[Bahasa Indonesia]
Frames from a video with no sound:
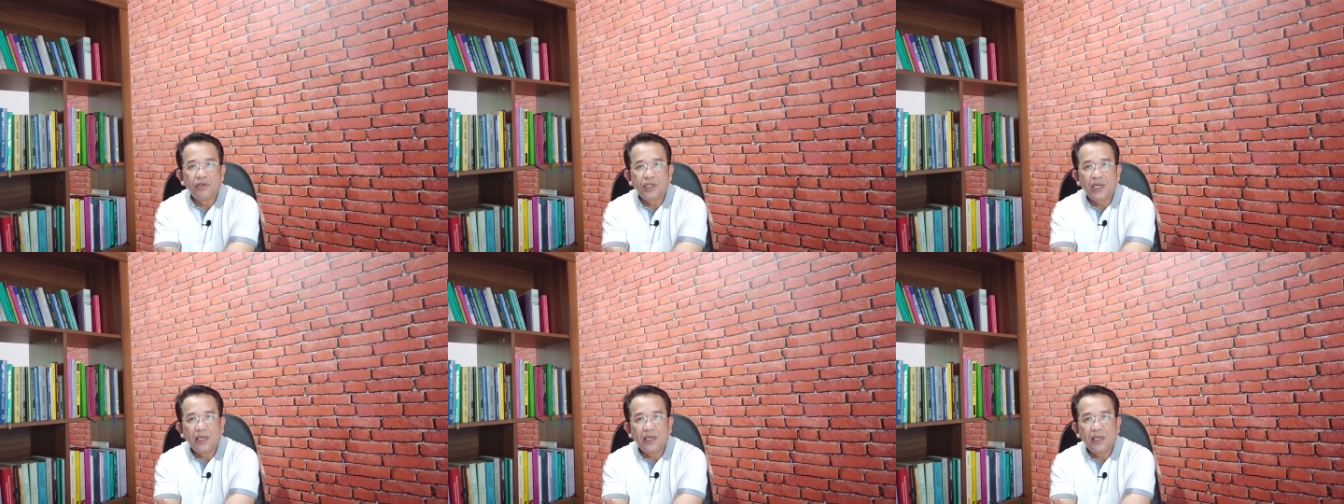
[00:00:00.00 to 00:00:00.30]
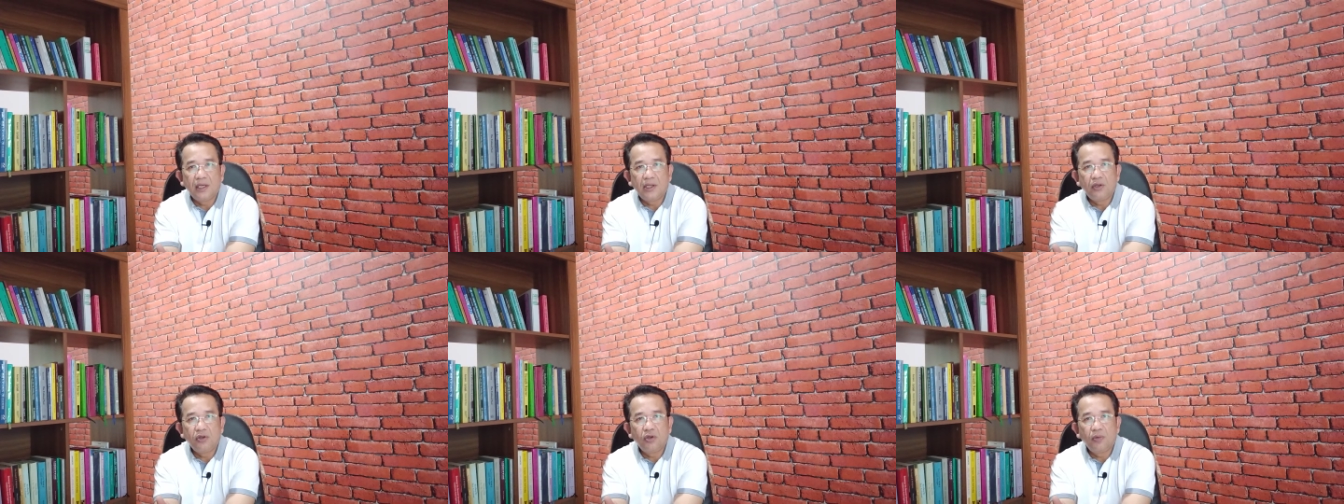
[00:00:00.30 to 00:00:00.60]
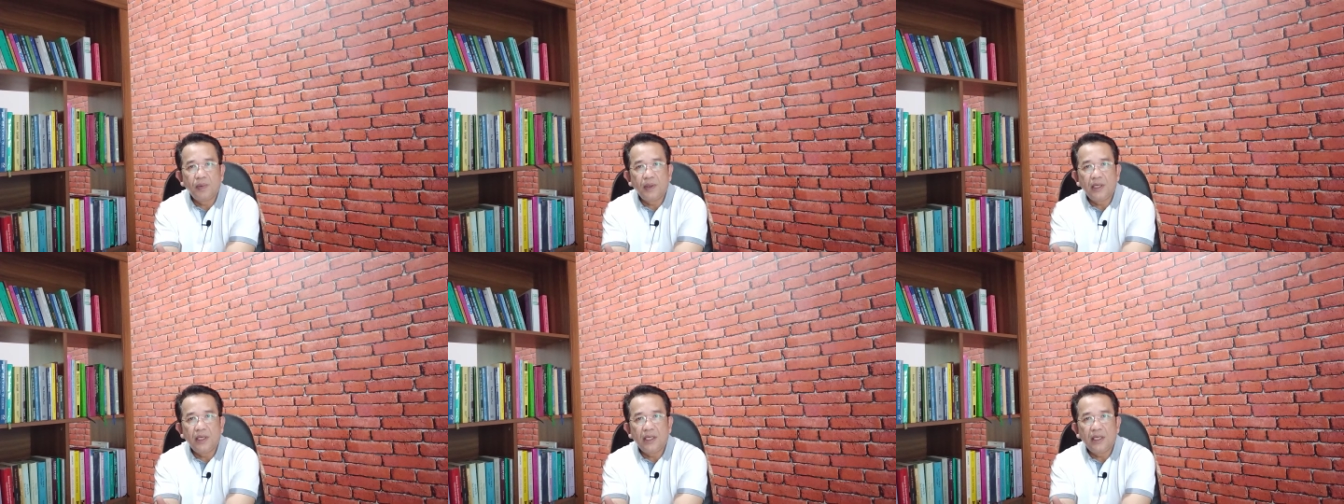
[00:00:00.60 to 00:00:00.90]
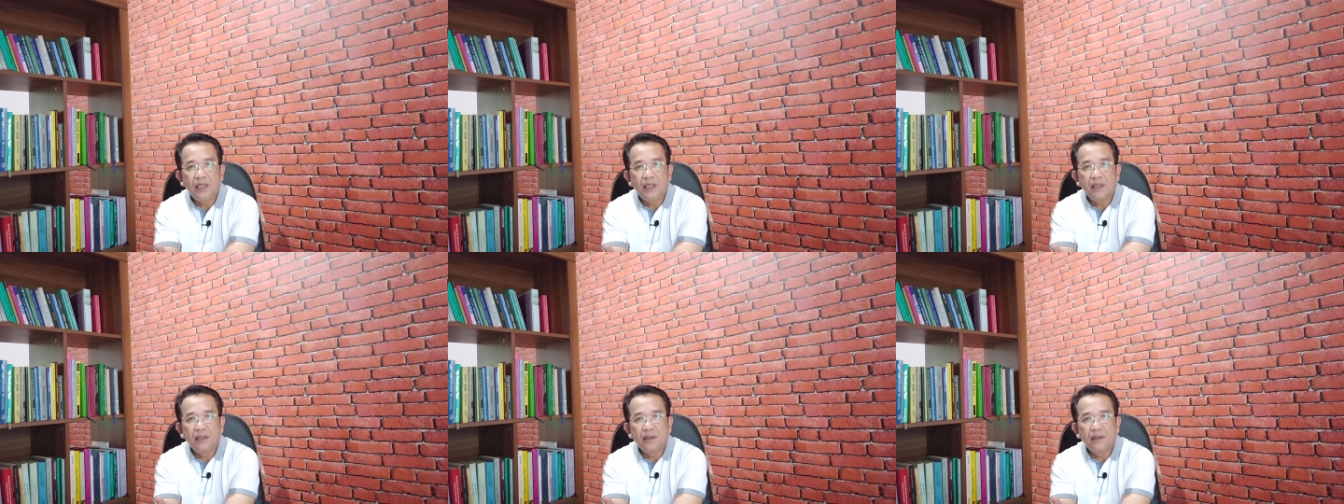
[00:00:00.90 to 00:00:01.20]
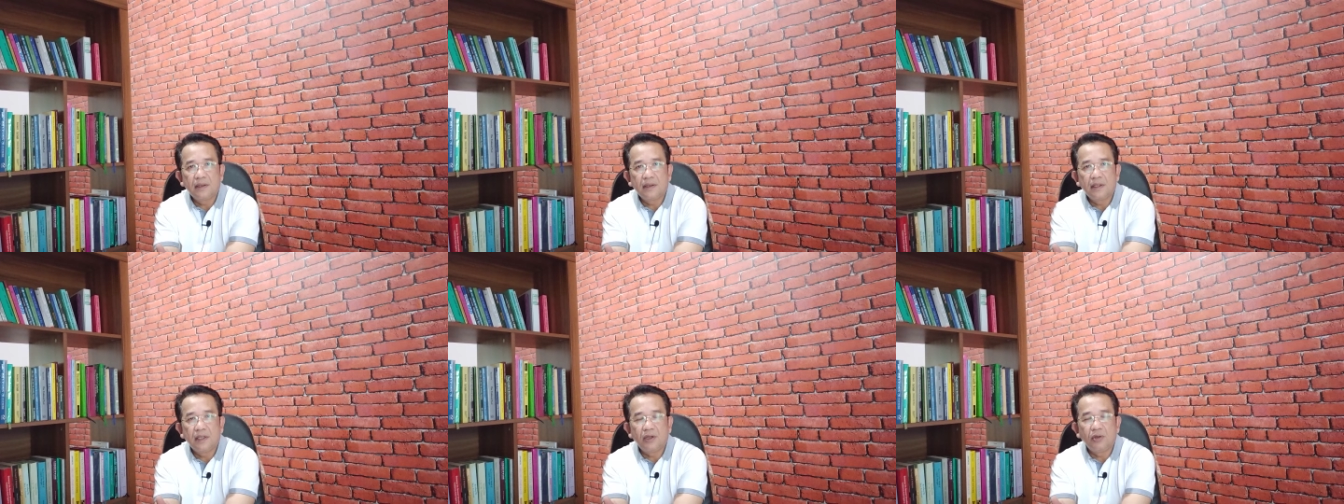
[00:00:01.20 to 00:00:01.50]
channel YouTube ini
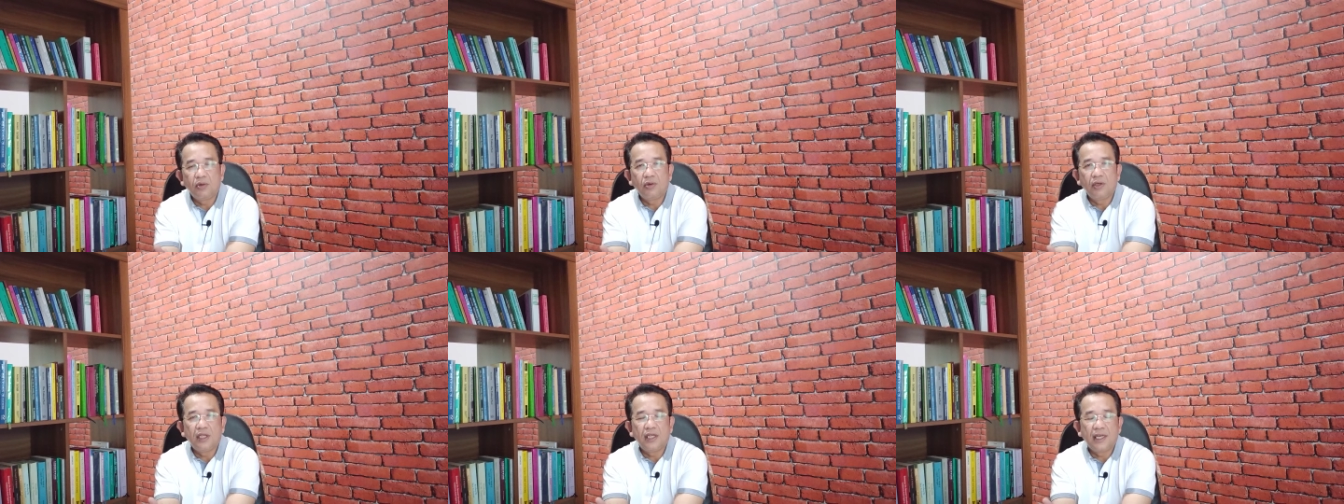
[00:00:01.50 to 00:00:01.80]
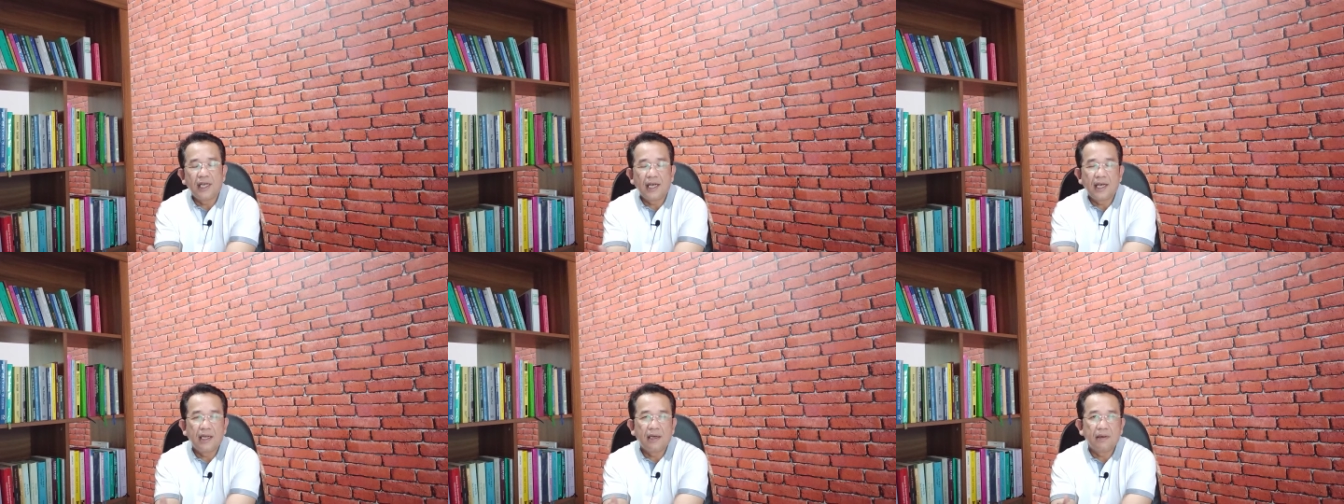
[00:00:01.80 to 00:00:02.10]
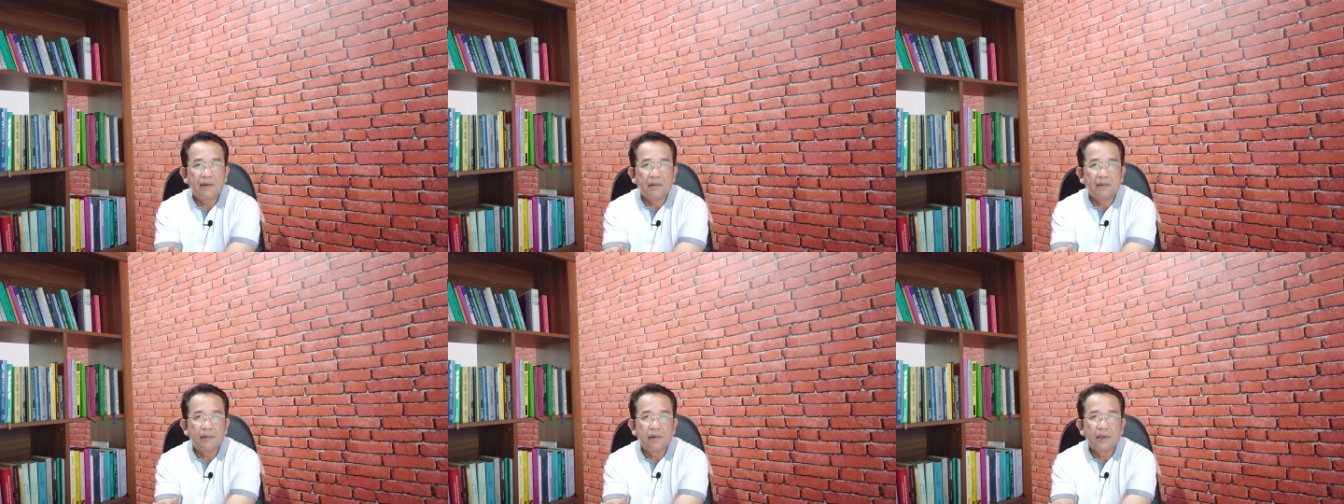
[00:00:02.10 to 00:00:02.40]
tentu dengan